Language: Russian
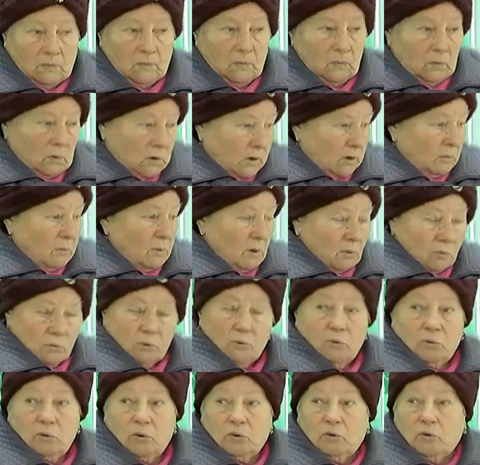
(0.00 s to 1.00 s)
Ну, я
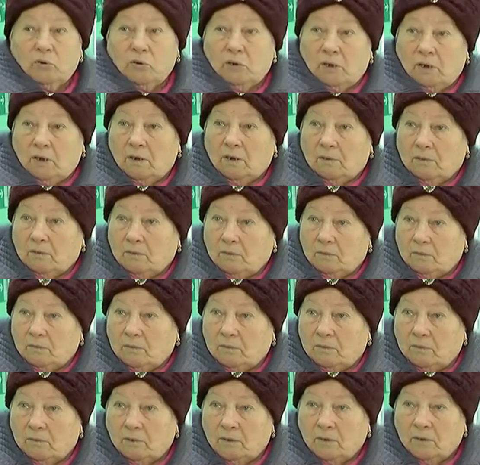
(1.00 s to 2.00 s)
беру то, что я,
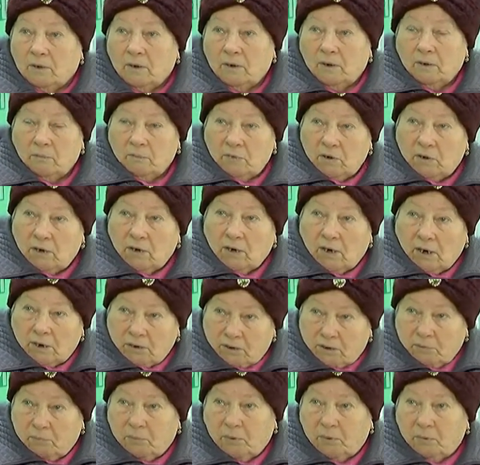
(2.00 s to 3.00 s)
э, мне
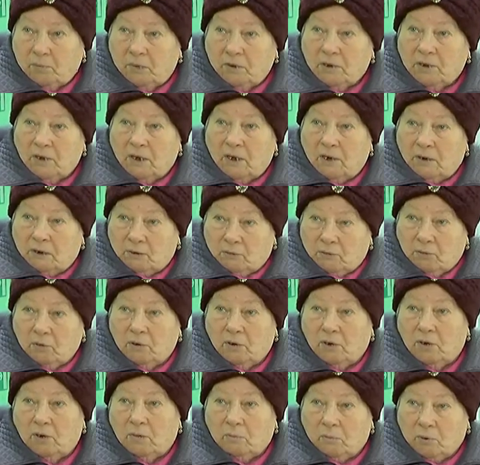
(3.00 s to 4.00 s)
раньше приписали,
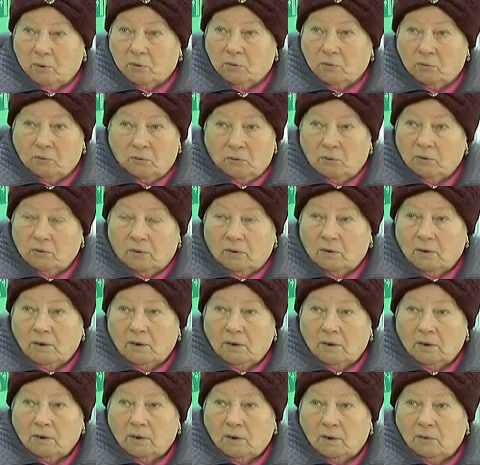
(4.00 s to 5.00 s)
то я и беру.
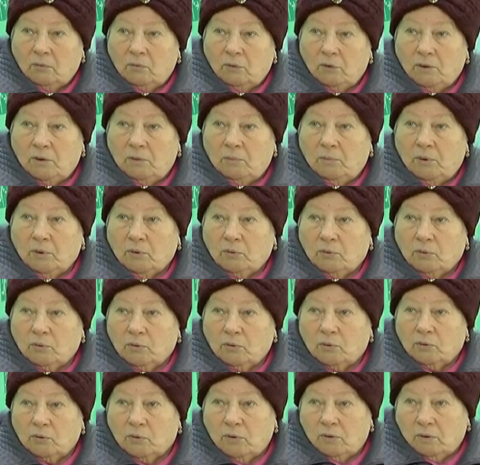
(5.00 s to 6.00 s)
Такое не
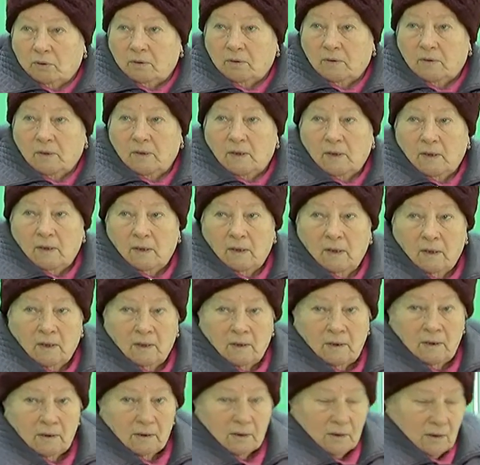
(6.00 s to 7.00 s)
беру, что
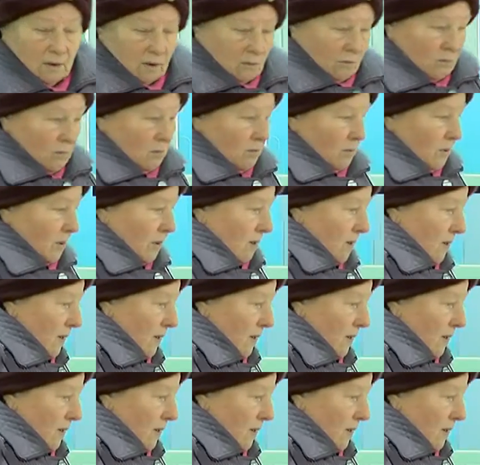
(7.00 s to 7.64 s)
незнакомое.